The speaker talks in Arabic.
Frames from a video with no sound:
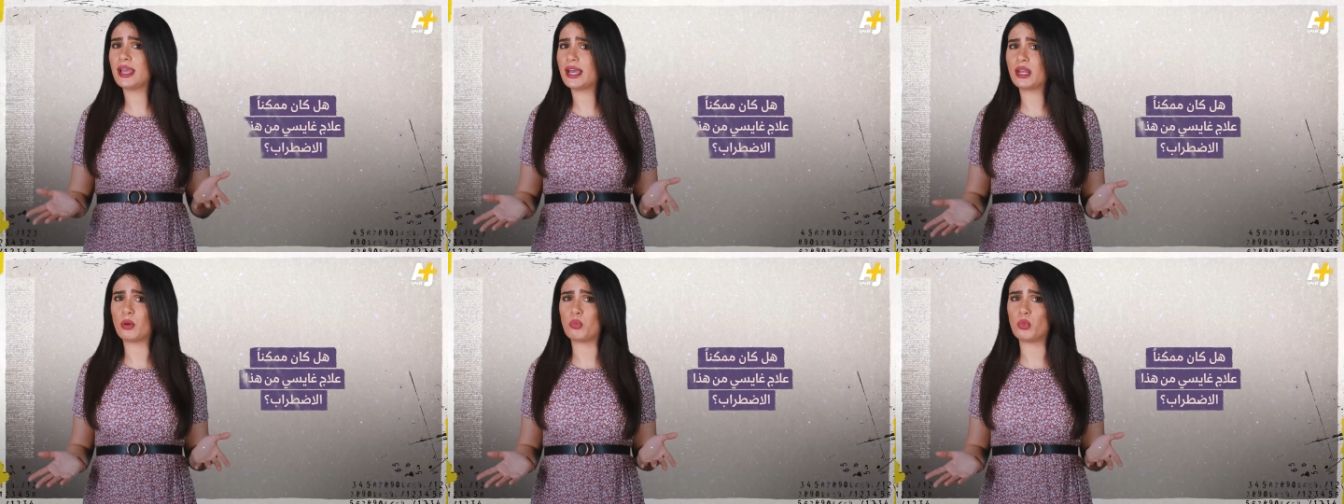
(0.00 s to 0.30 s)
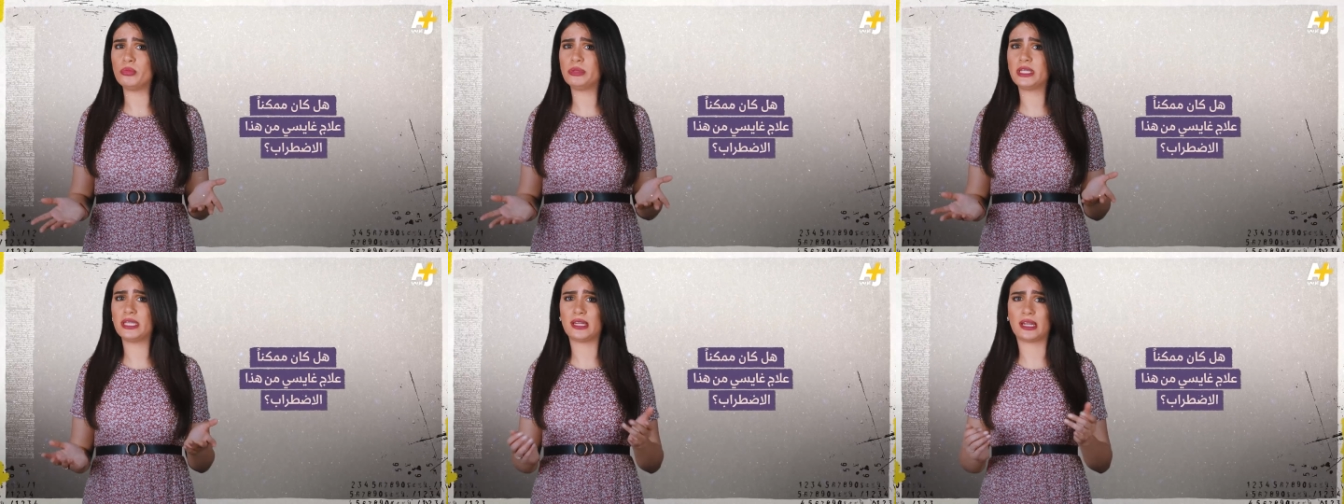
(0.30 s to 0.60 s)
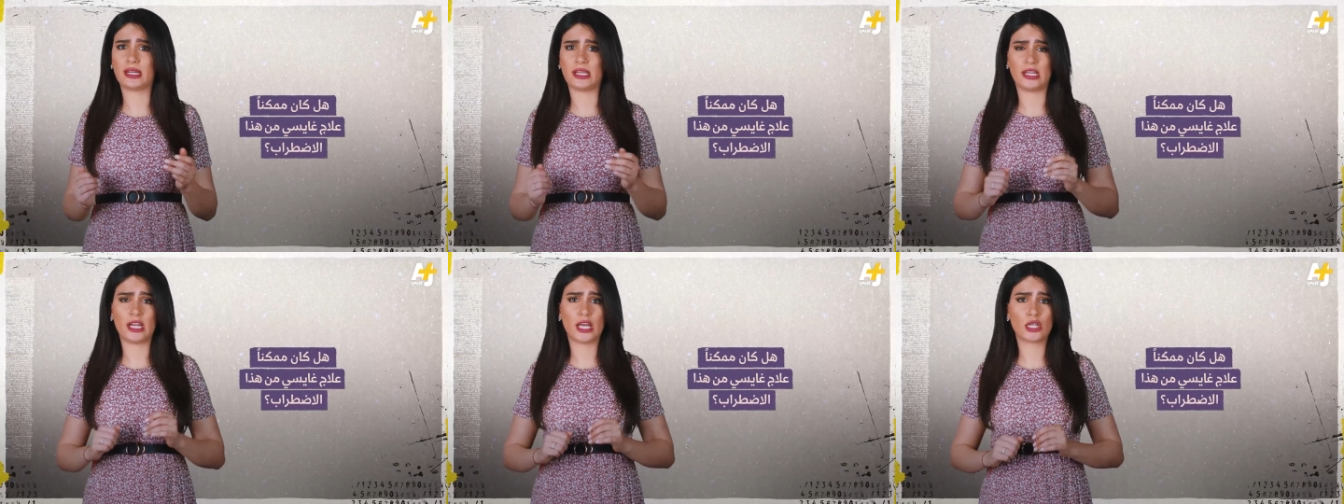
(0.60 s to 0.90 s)
كان
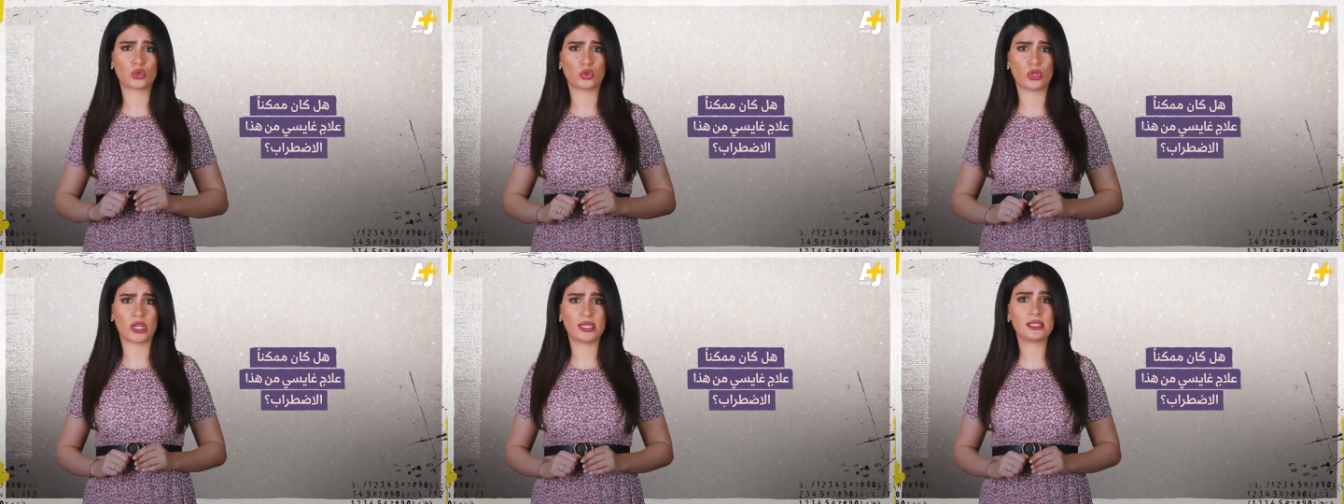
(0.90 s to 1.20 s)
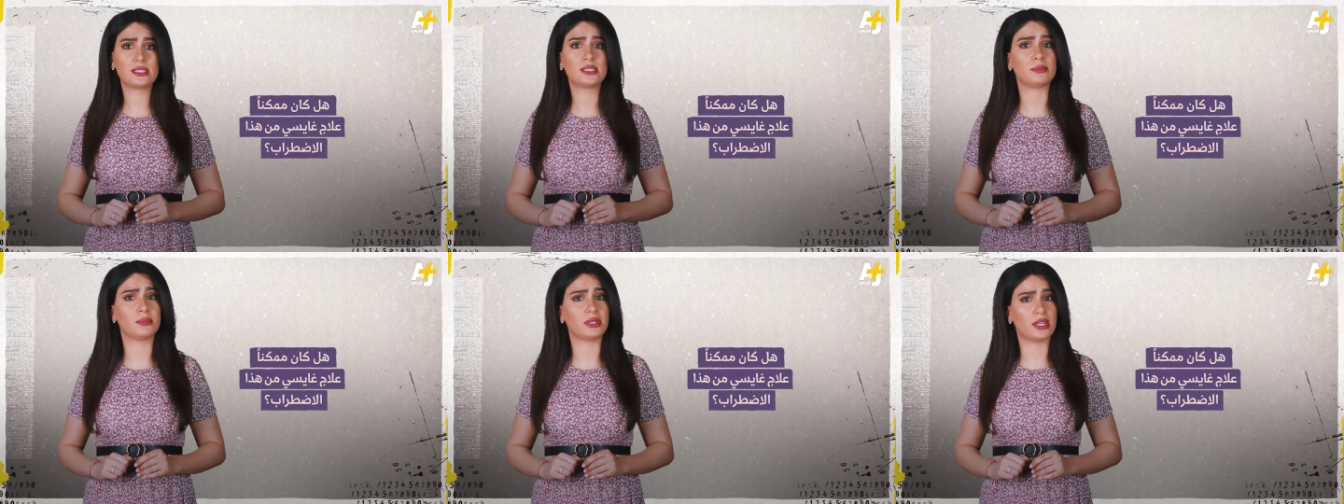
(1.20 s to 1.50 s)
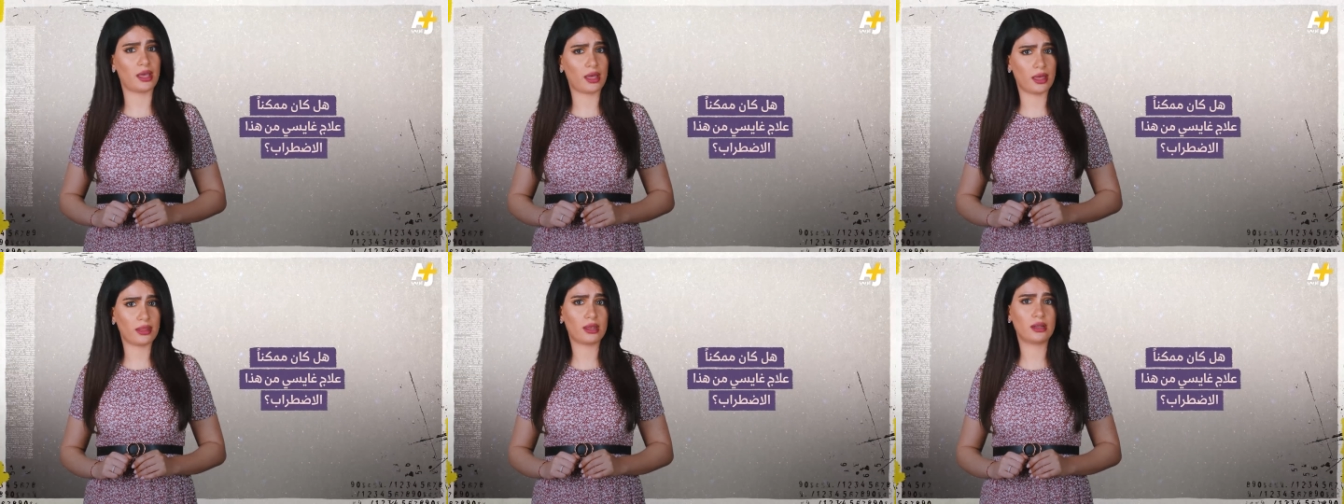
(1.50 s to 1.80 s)
ممكنا علاج جيسي
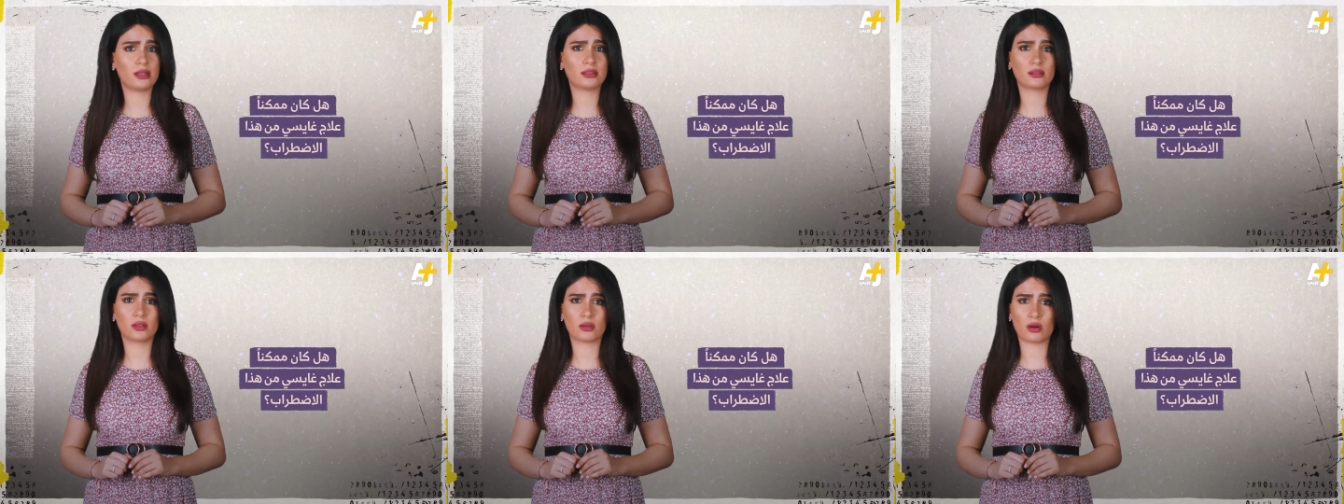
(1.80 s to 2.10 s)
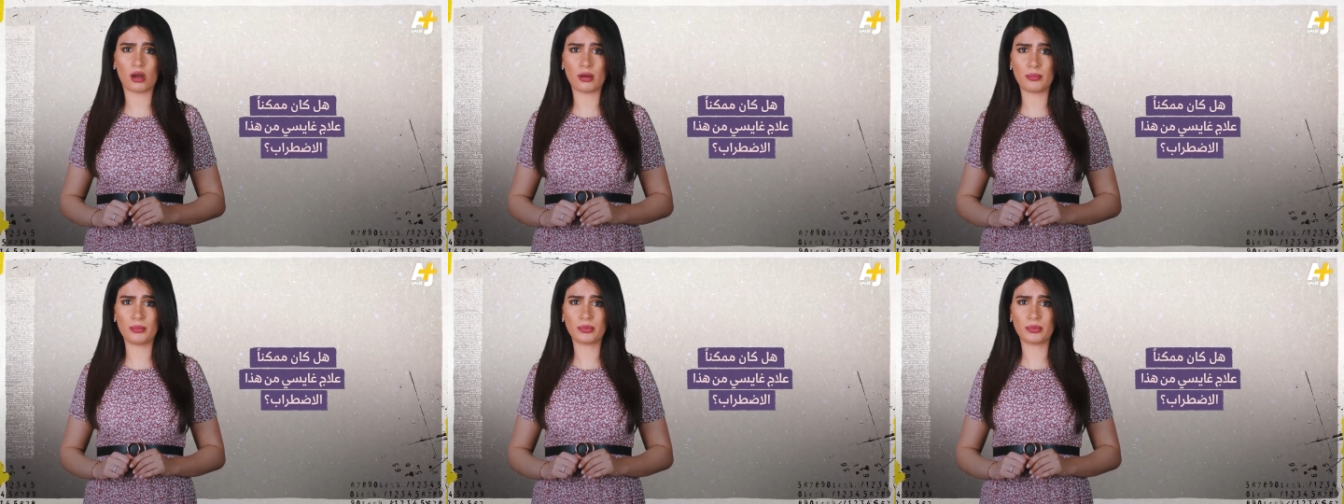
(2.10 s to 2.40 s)
من هذا الاضطراب؟